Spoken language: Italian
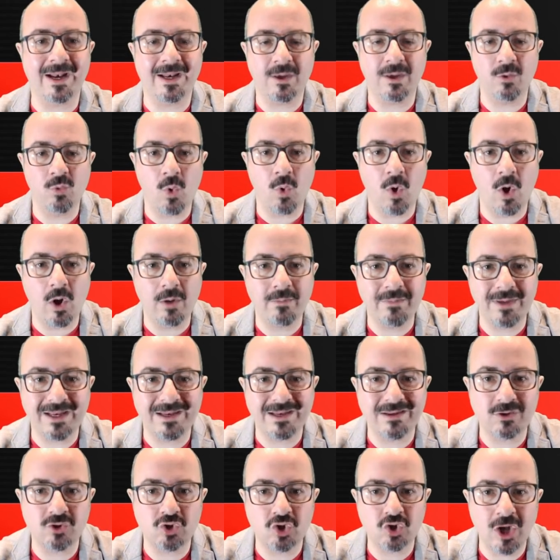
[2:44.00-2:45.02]

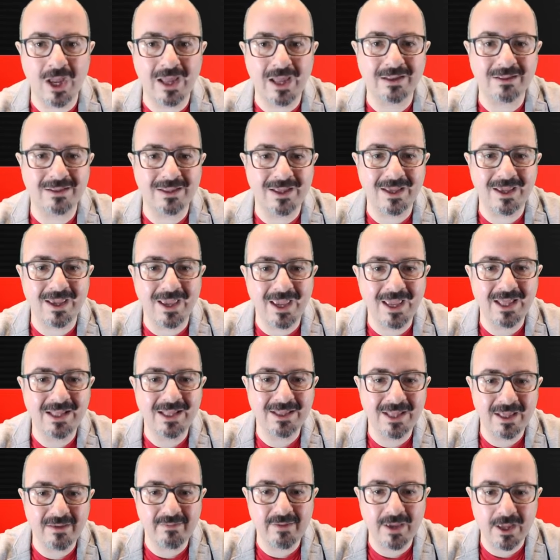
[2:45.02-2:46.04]
uomini, certi
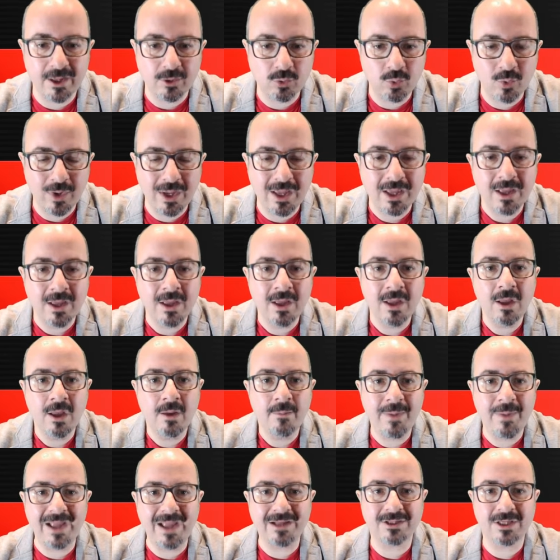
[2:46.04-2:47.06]
individui
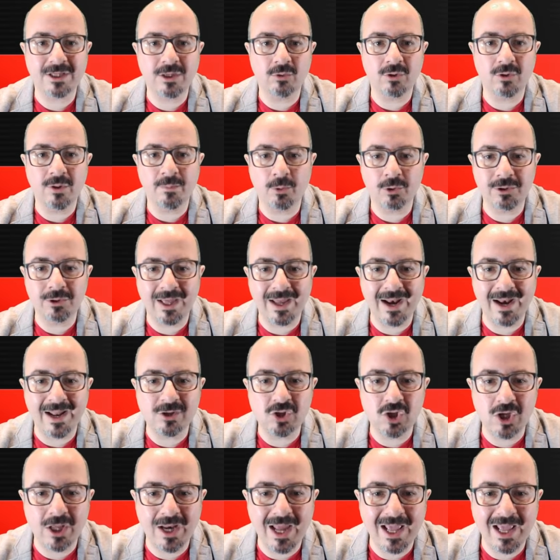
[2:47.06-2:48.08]
pensino di poter
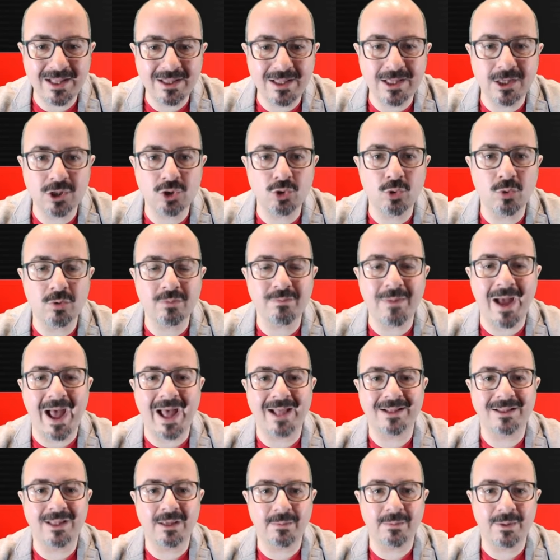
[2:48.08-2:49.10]
agire
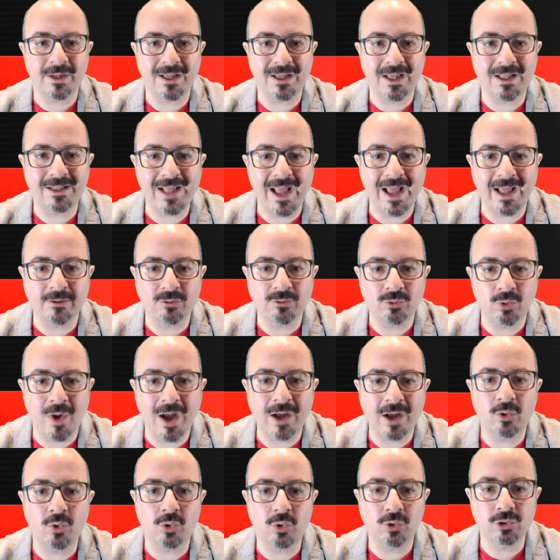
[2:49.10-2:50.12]
indisturbati perché tanto a
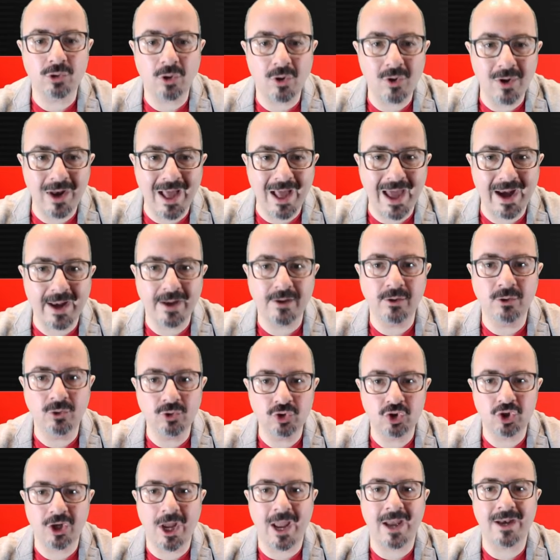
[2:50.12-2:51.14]
controllare non
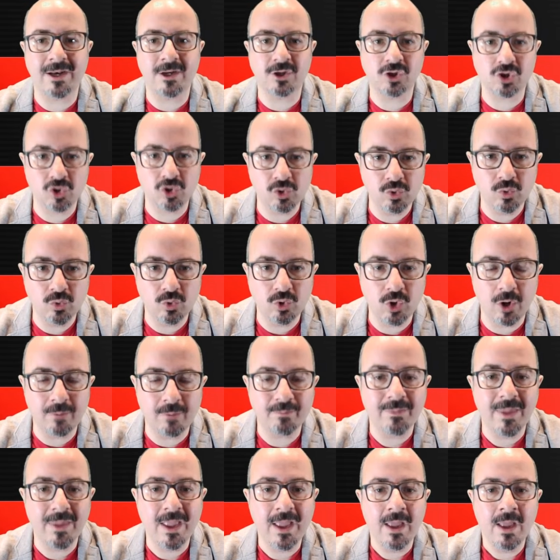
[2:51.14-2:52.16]
c'è nessuno.
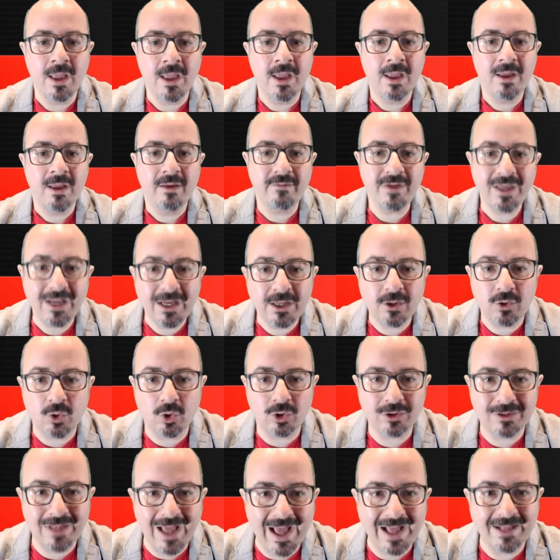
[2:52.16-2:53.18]
Vi
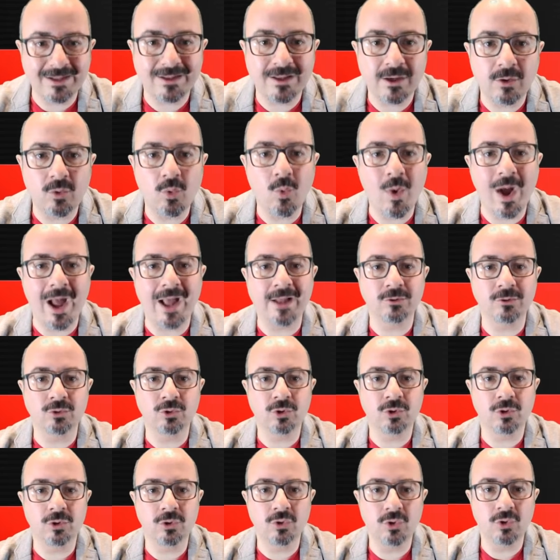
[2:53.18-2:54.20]
ricordate
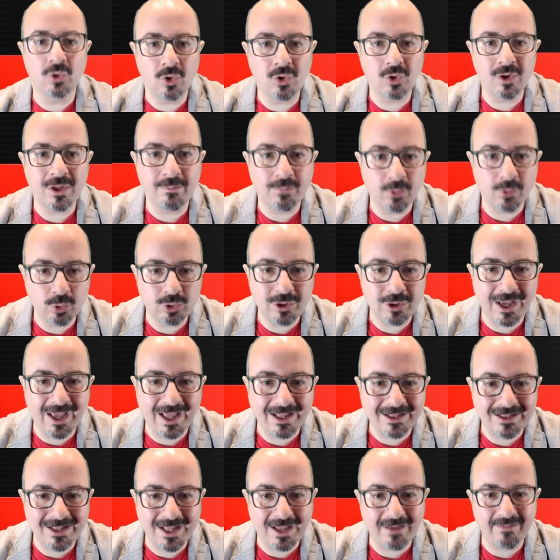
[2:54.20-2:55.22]
quando noi, brutti e
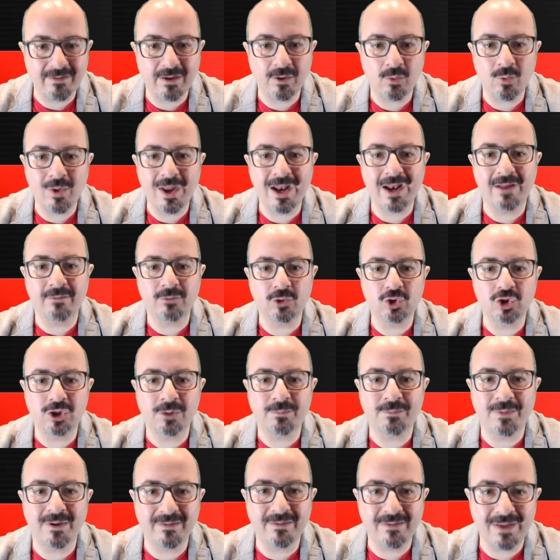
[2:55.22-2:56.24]
cattivi, qui alla voce
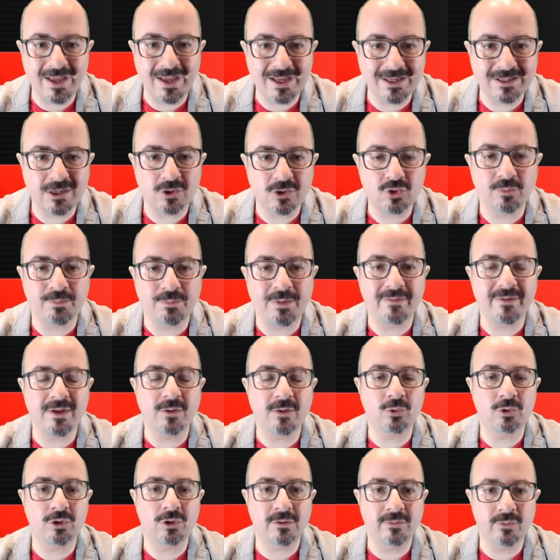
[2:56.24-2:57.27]
pavese su
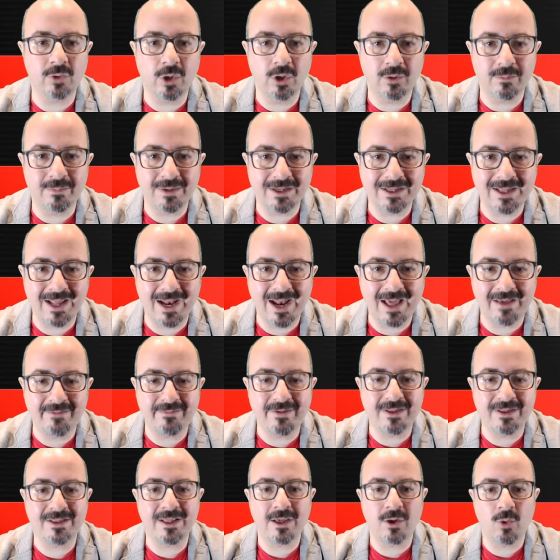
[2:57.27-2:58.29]
Paviano TV e Lombardia Live
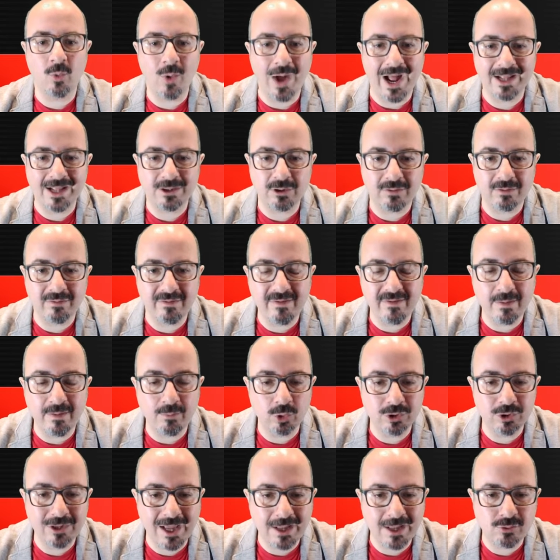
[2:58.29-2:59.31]
24, avevamo
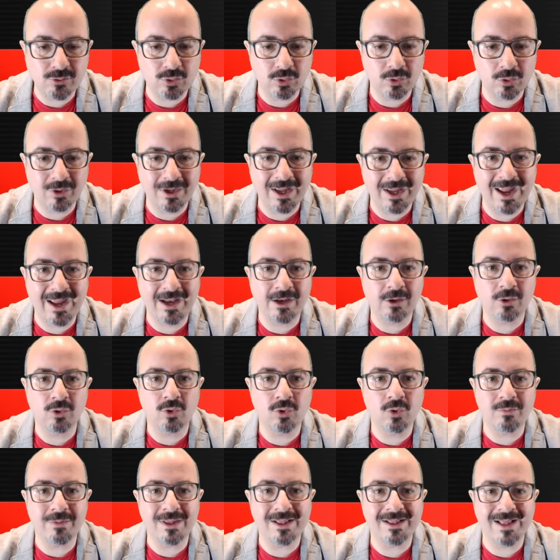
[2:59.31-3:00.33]
detto che il
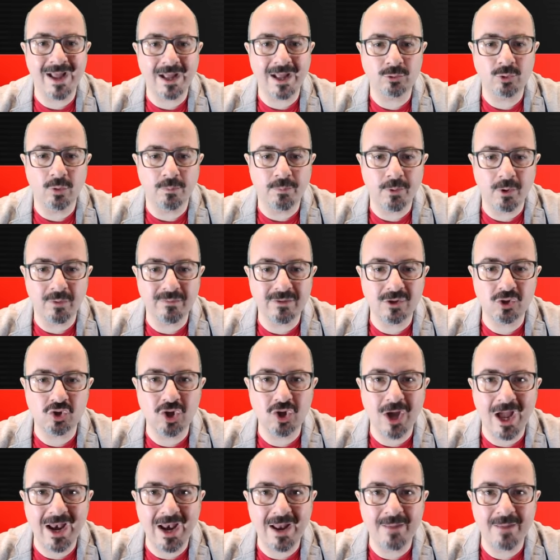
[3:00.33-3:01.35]
Comitato
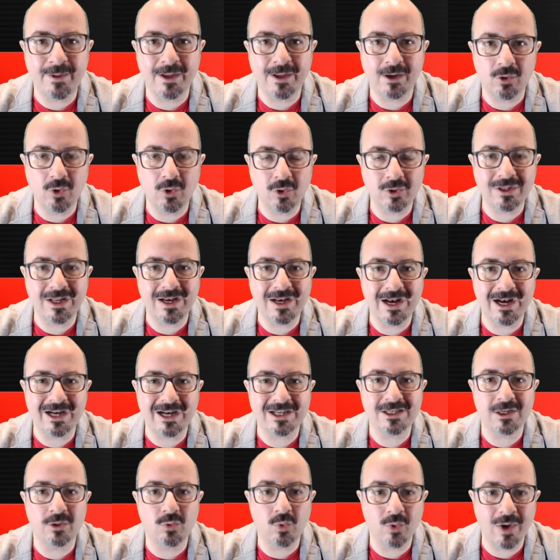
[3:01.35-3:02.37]
Provinciale l'Ordine e la
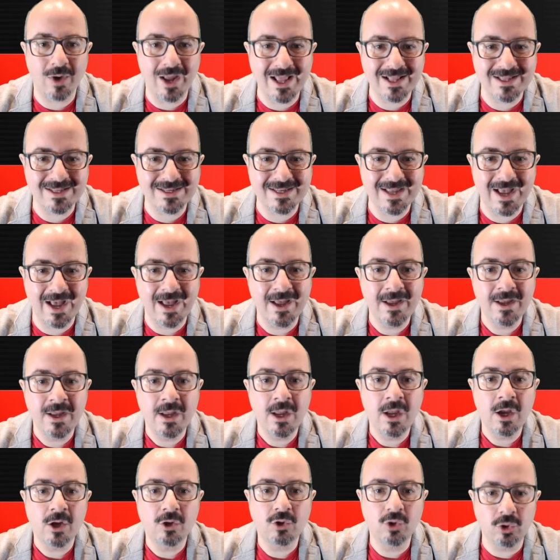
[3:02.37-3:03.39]
Sicurezza
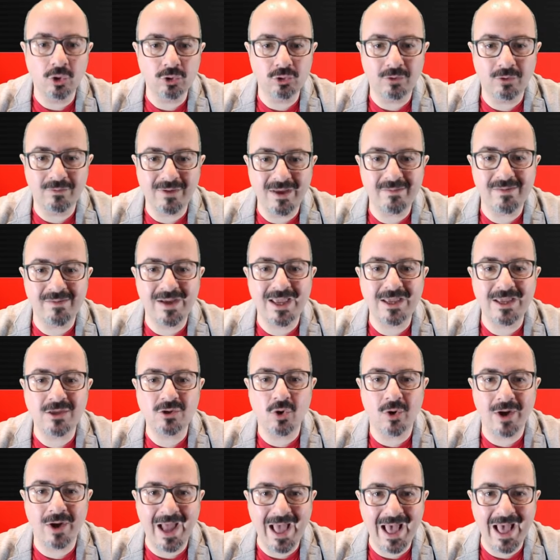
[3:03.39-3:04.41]
non doveva
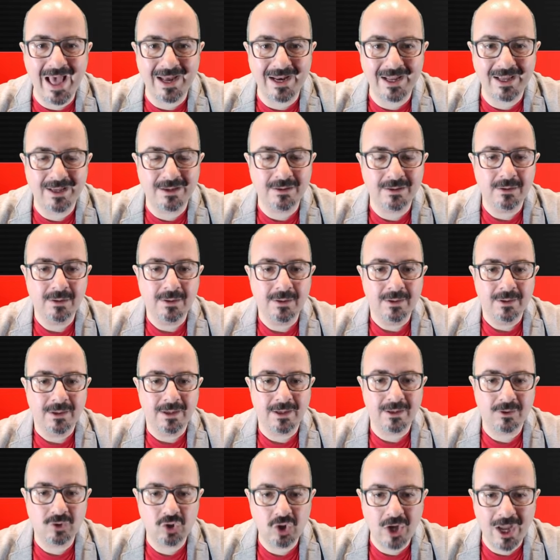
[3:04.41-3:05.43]
ignorare
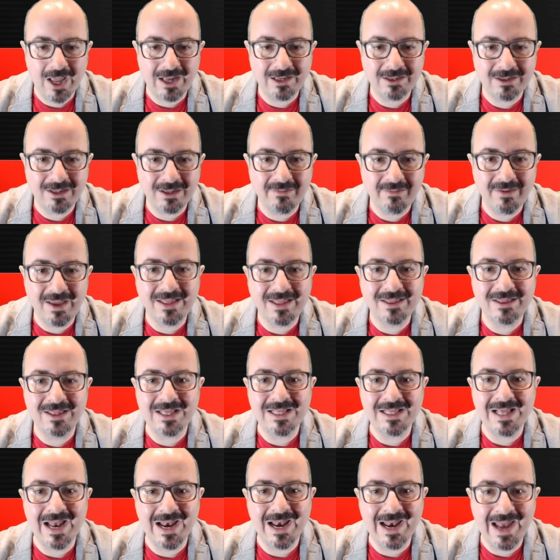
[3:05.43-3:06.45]
eh, certi venti
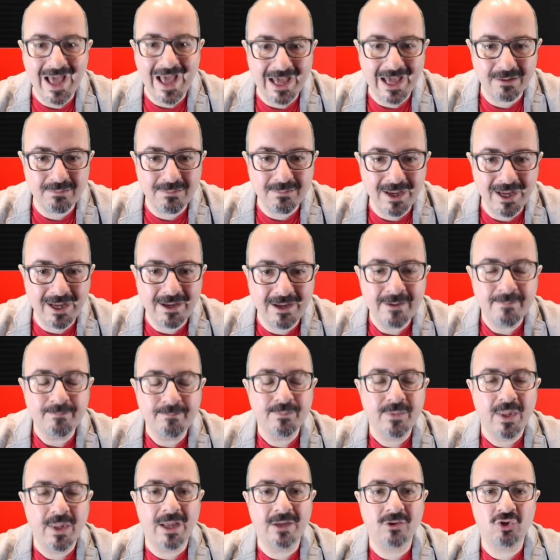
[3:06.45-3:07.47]
d'allarme?
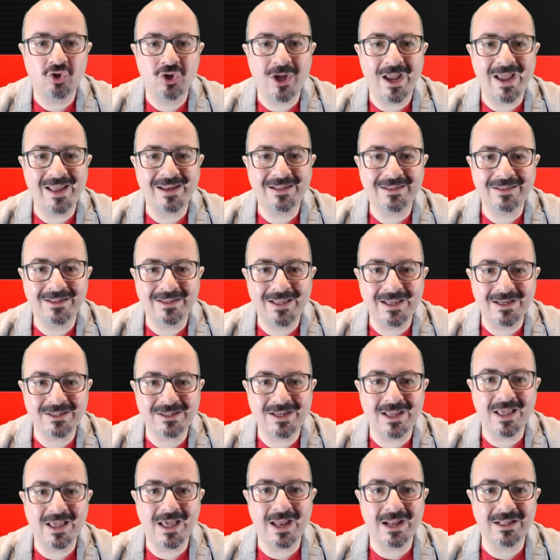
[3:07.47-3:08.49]
Eh, certe
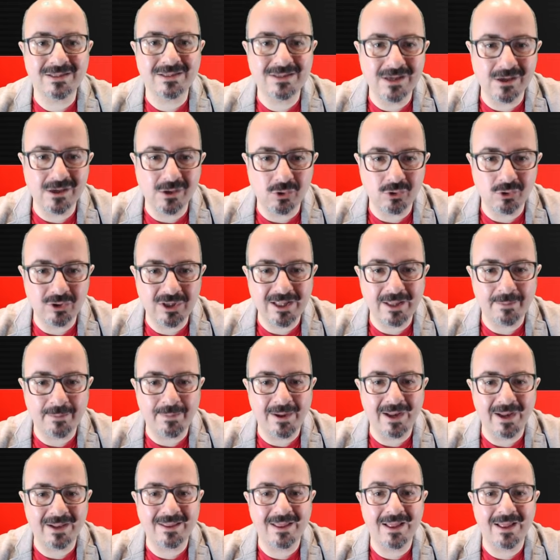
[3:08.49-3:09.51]
segnalazioni da
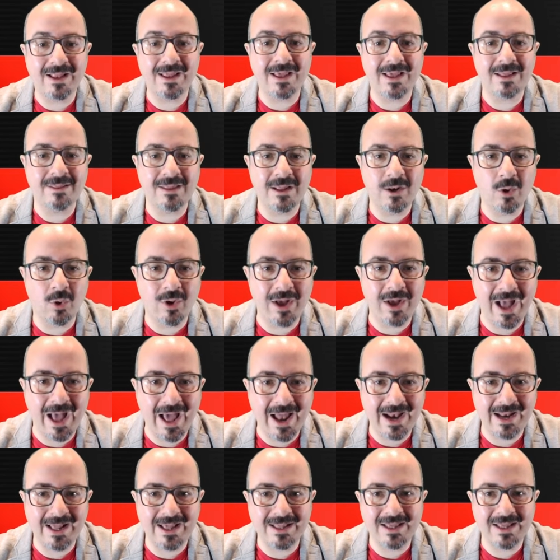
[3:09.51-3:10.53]
parte degli enti
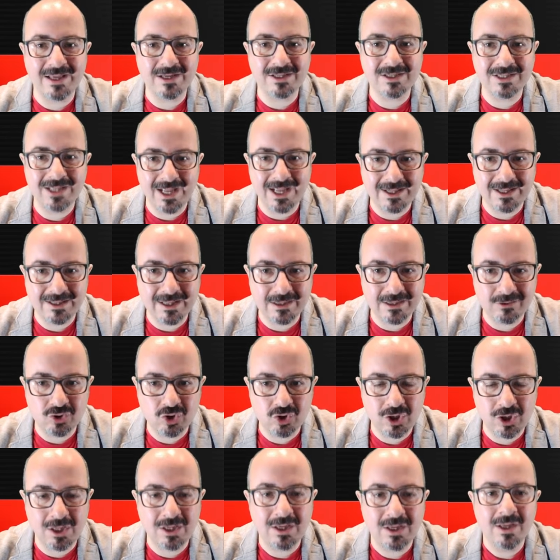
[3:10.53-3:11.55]
locali e dei
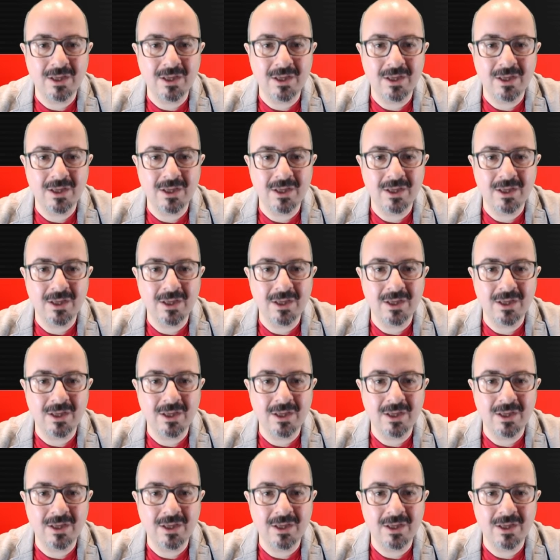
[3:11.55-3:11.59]
sindaci